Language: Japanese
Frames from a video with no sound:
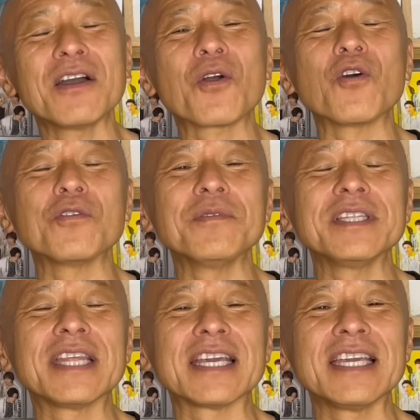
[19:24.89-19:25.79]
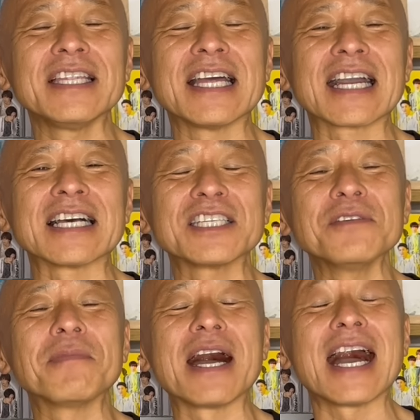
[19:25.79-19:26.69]
国民的なんか
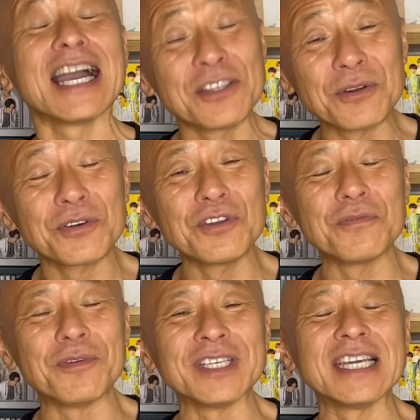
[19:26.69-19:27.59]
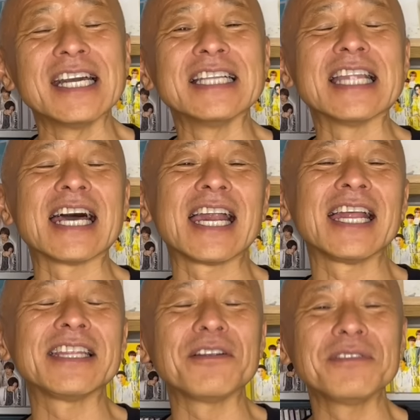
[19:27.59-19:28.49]
スーパーアイドルグループになら
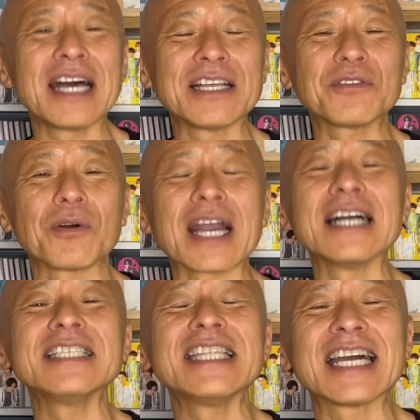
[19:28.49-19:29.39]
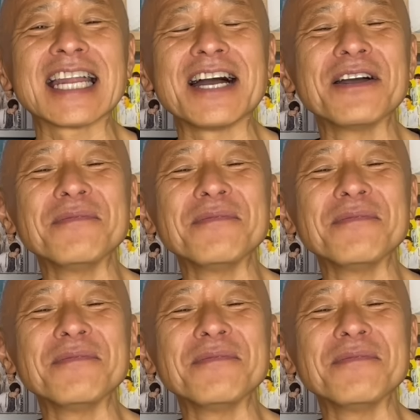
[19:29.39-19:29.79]
れてるなと感じながら